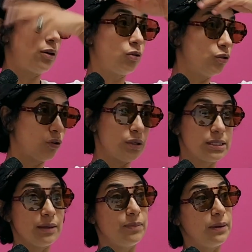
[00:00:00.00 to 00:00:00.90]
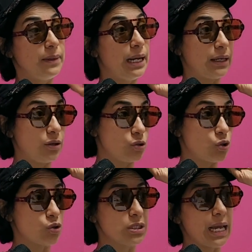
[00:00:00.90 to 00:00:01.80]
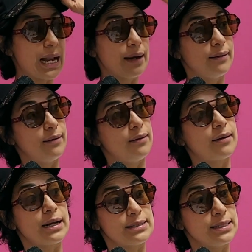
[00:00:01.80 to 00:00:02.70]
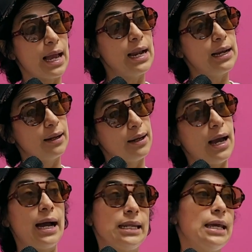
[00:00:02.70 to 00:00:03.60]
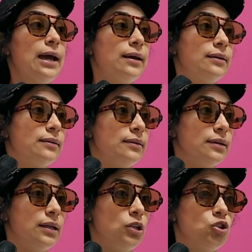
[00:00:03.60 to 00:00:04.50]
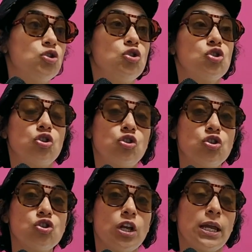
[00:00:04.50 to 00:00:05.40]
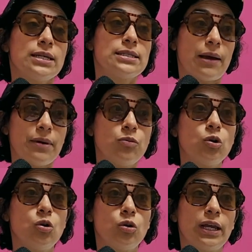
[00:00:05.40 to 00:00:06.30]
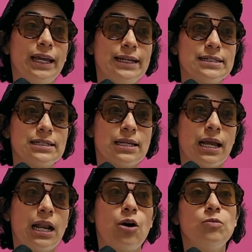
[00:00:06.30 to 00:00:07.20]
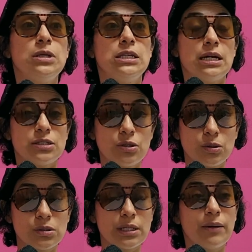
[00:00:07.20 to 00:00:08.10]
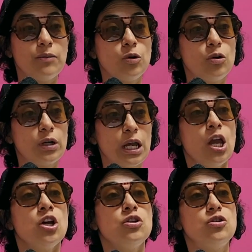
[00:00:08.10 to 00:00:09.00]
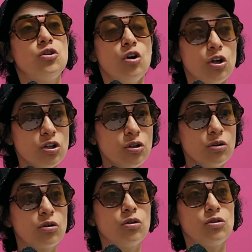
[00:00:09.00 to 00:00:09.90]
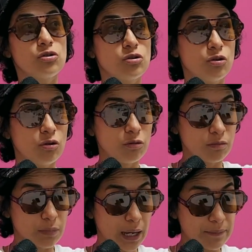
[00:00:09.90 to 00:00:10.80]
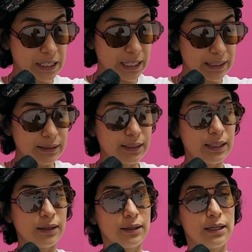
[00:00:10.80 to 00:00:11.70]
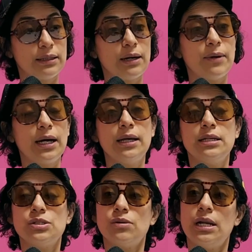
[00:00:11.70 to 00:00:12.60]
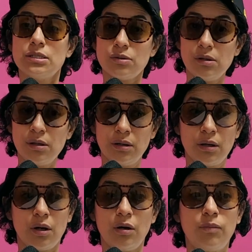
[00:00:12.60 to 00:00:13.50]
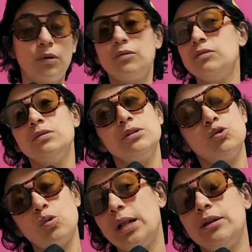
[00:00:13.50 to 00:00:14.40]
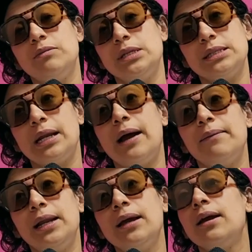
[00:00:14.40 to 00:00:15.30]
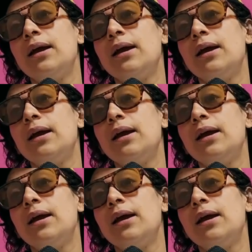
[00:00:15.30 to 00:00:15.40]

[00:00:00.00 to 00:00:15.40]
con todo este privilegio social, racial, haría. Entonces nosotros sabemos lo que es la humillación, sabemos lo que... Yo conozco a mi gente que trabaja de sol a sol por un sueldo miserable,